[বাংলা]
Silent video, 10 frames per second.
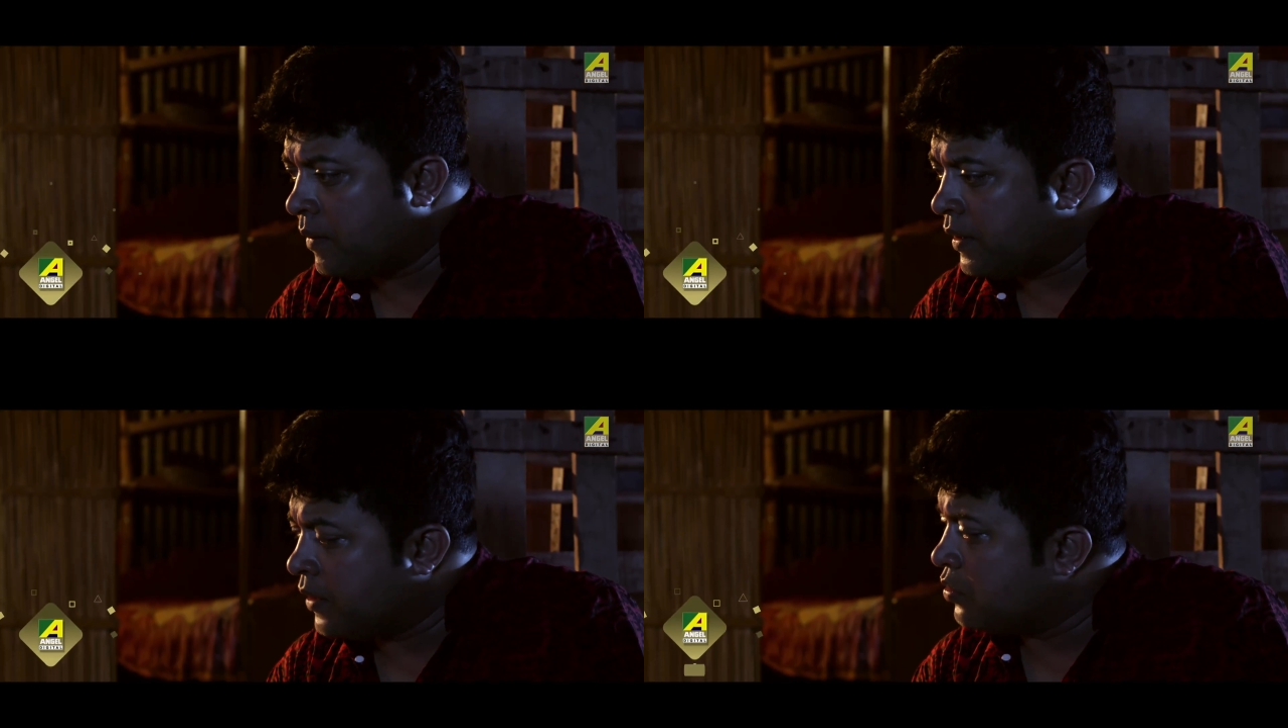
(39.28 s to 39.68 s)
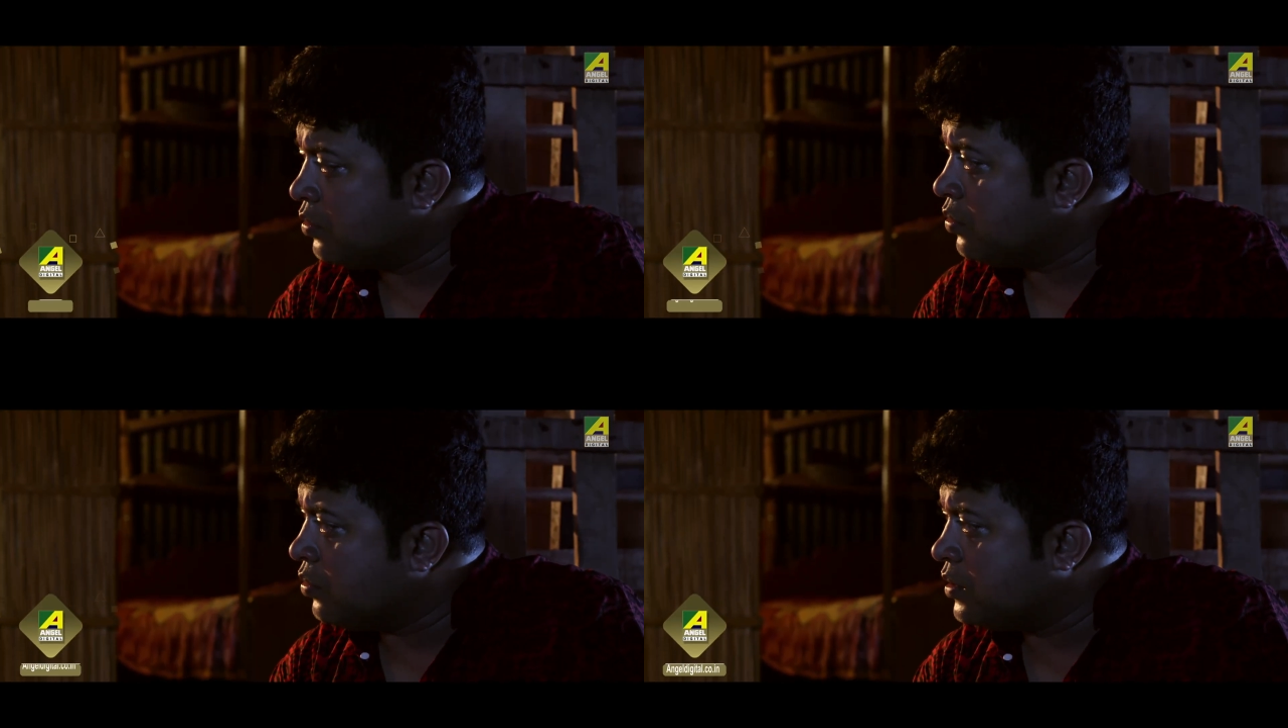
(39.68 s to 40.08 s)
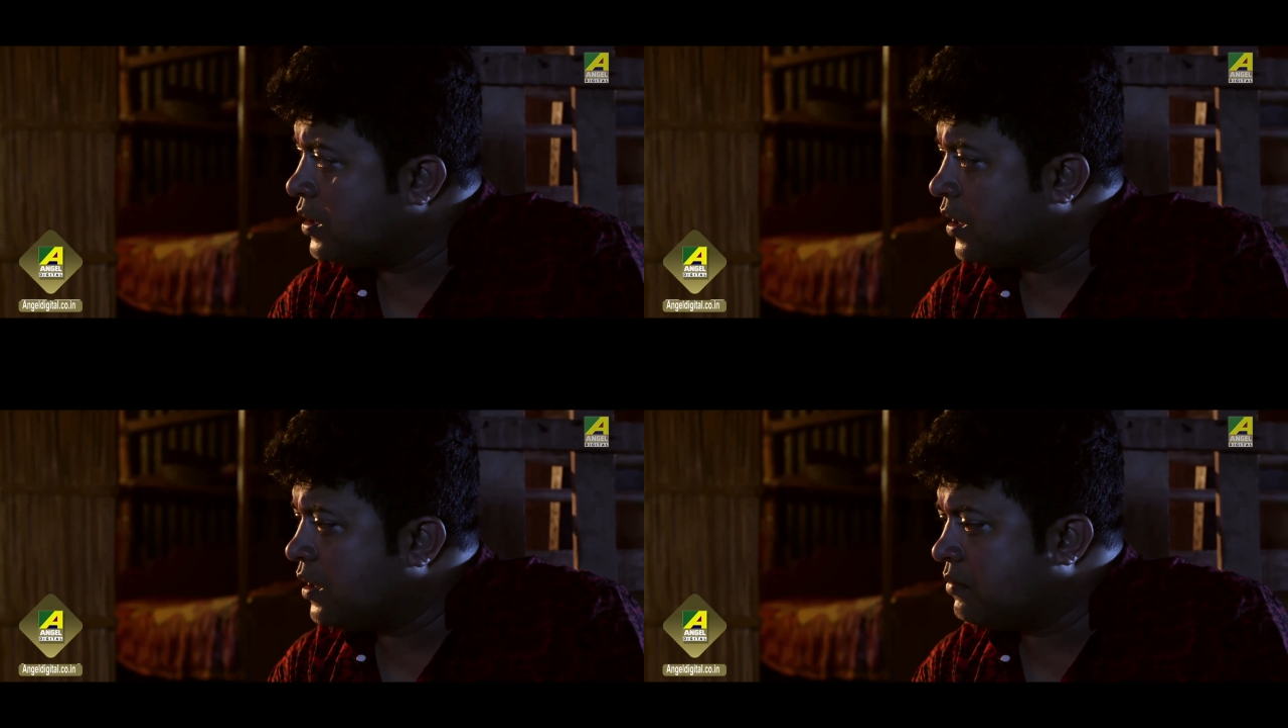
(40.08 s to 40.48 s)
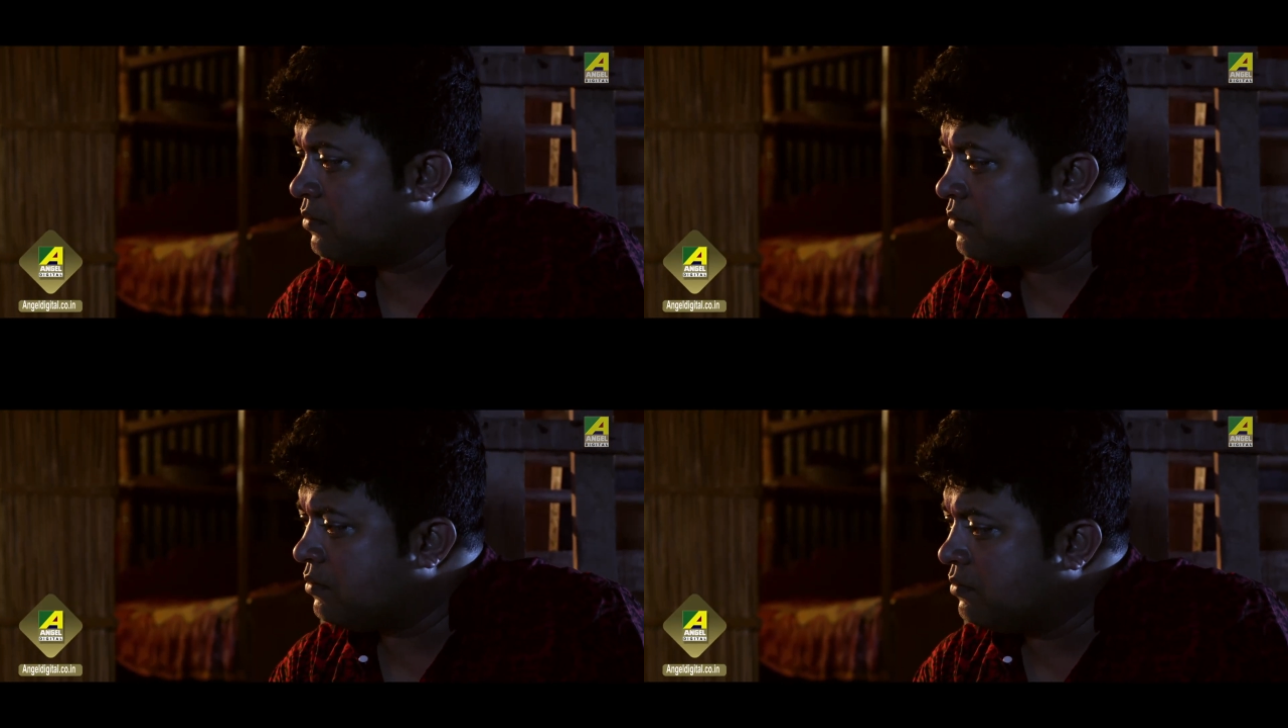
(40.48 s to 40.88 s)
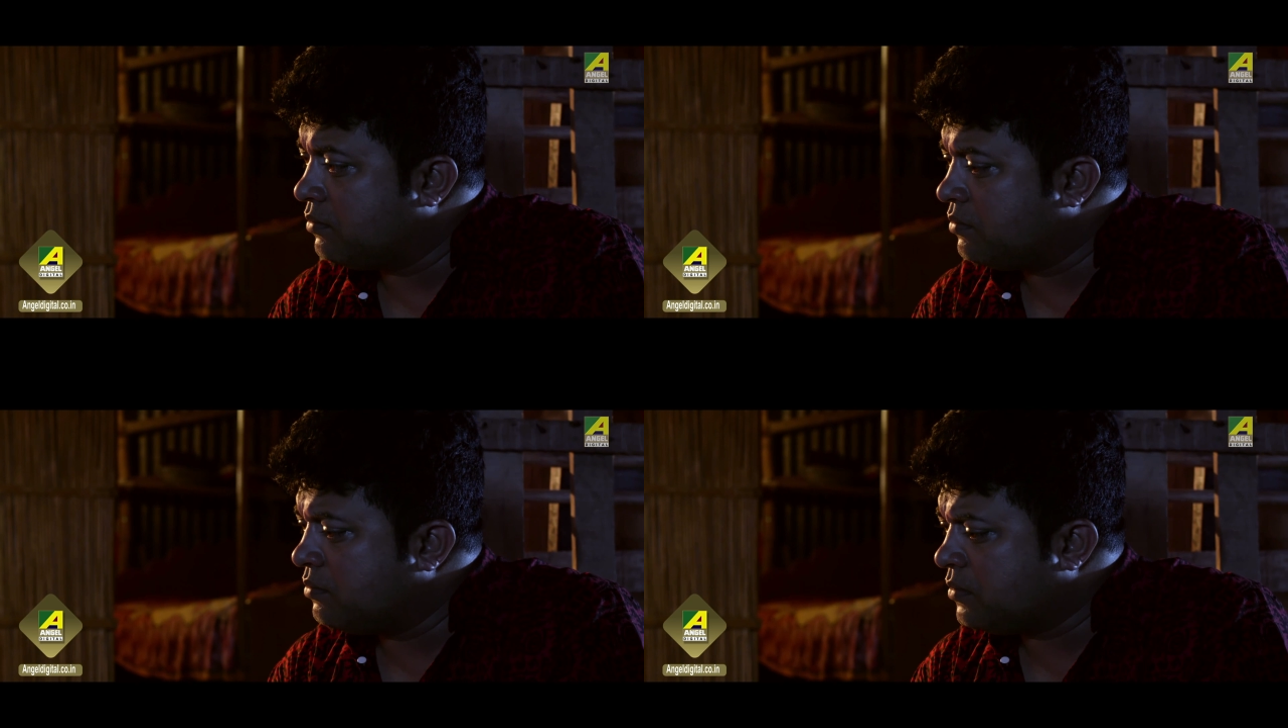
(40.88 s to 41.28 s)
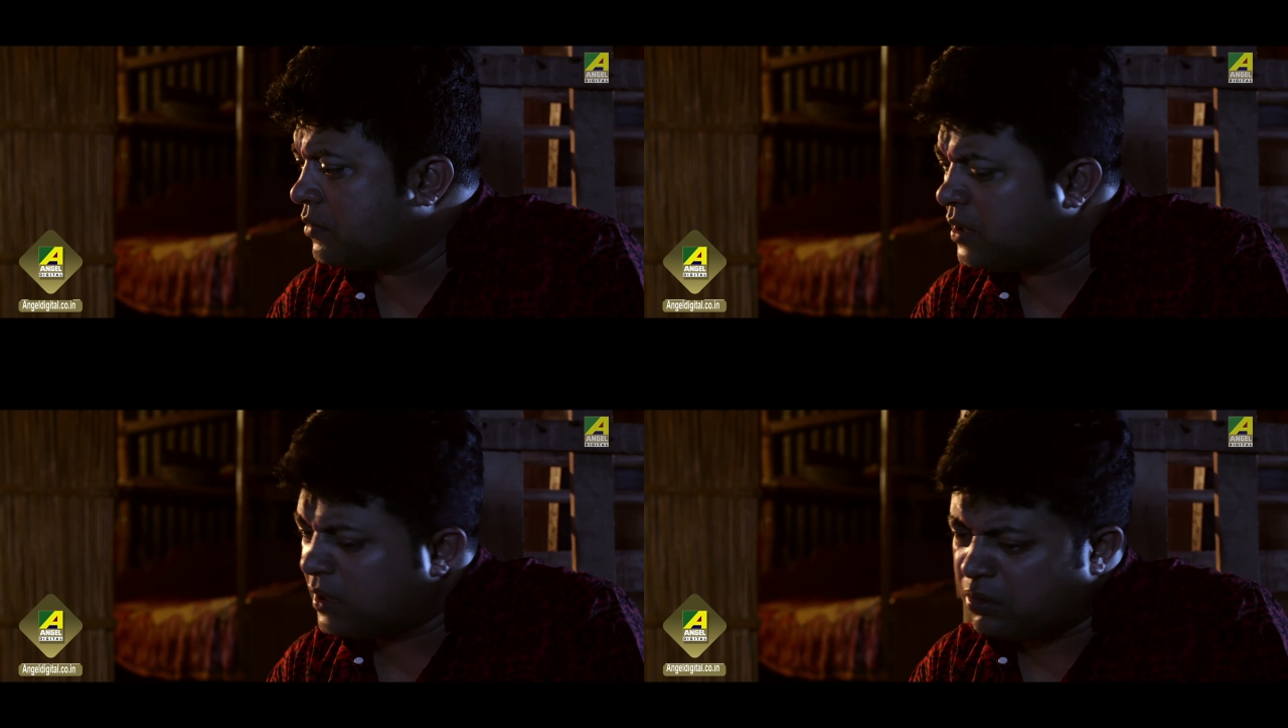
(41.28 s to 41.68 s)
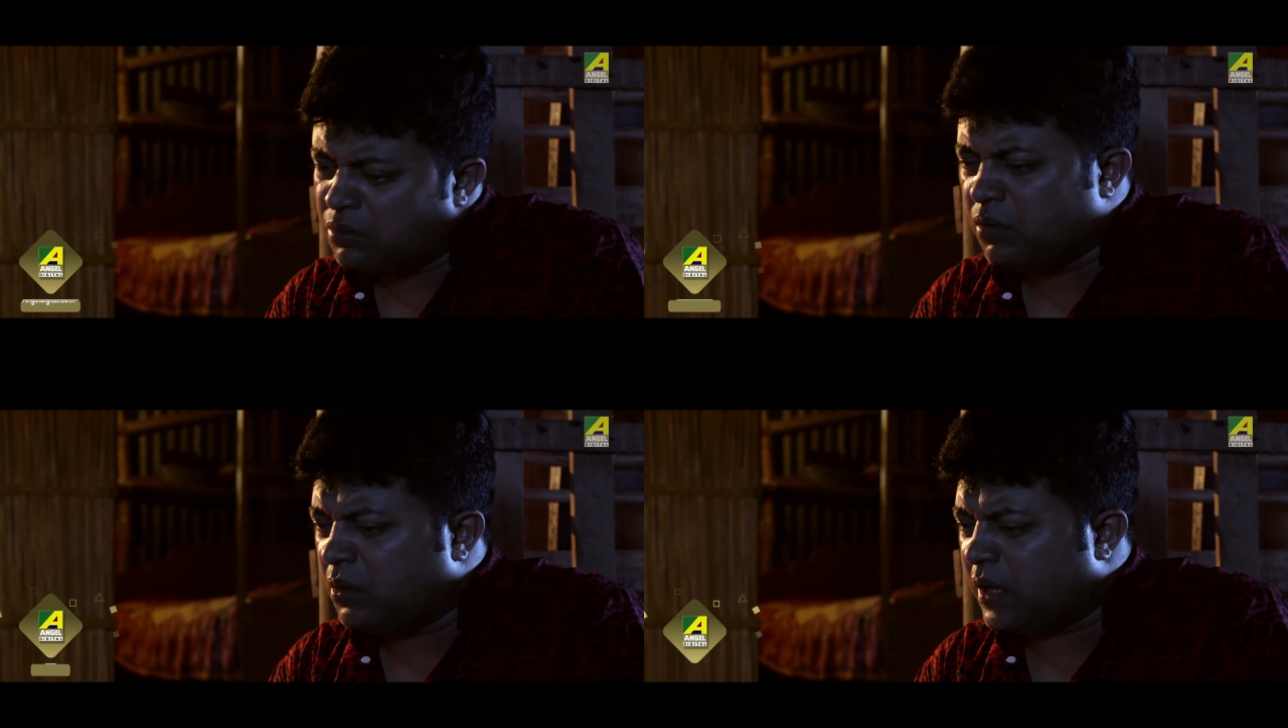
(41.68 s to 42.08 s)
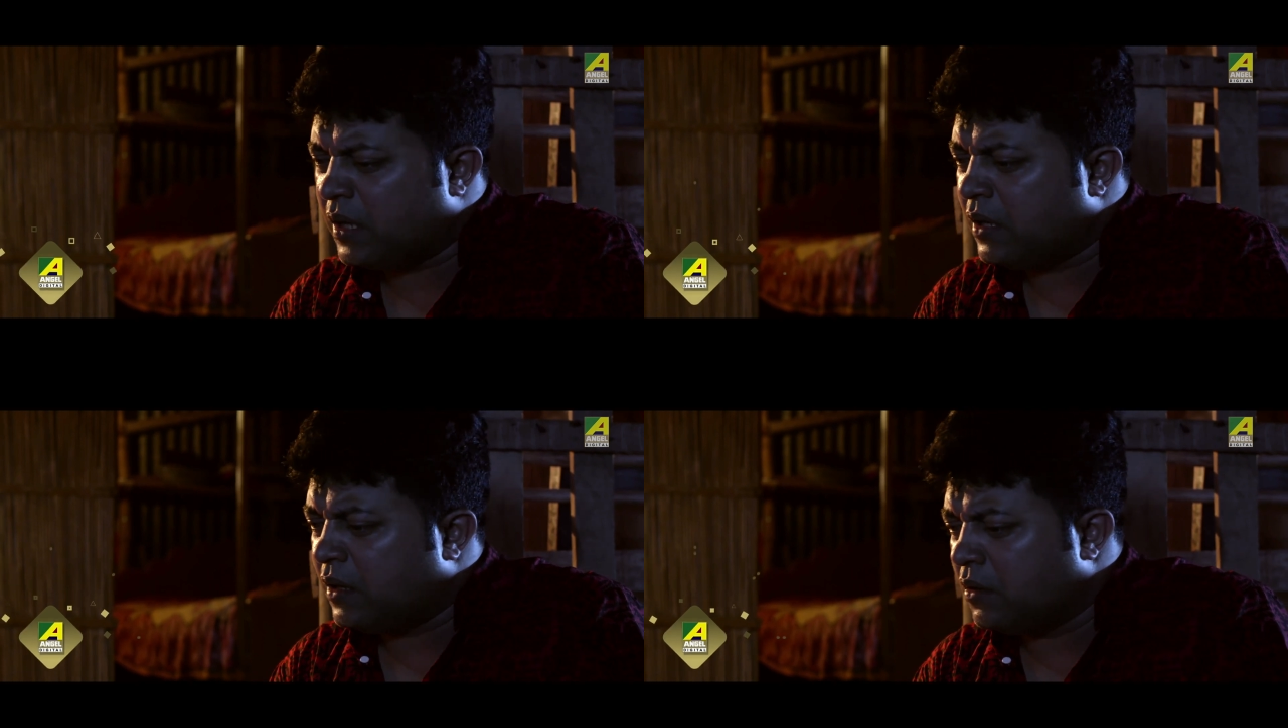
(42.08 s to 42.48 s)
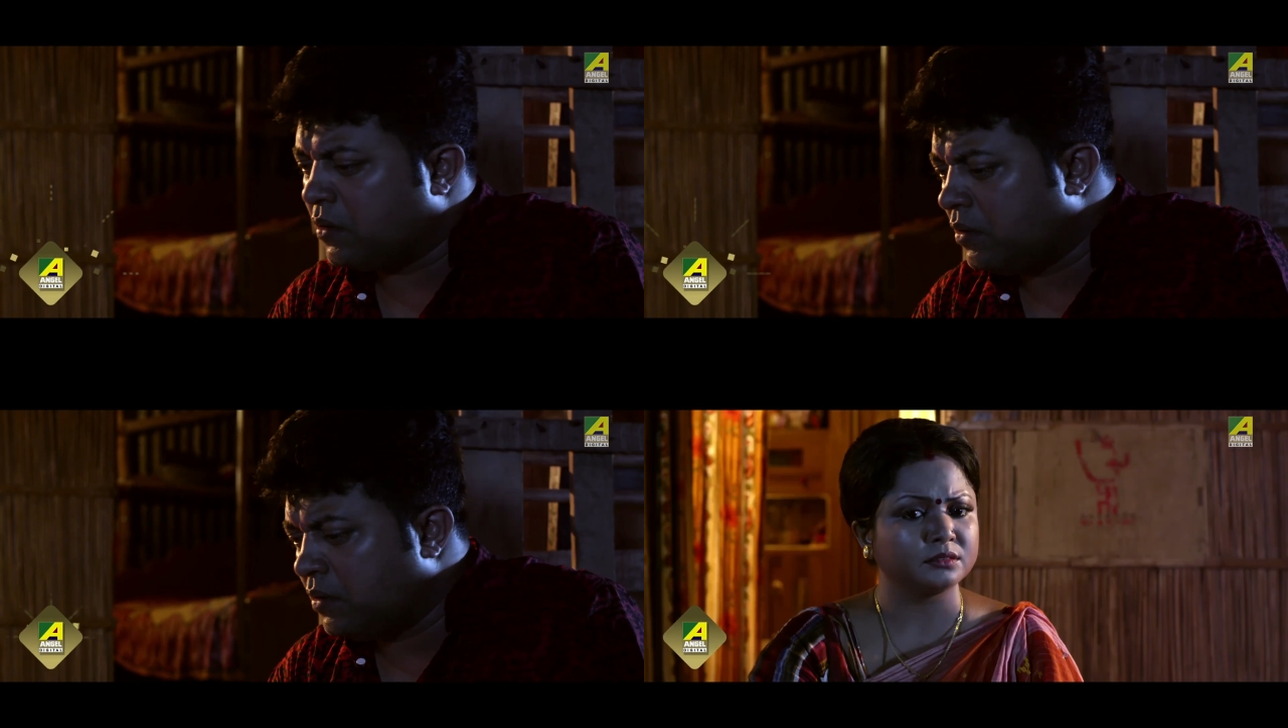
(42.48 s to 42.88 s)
আমার একটুকু রোজগার সেটুকু কেড়ে নিল গো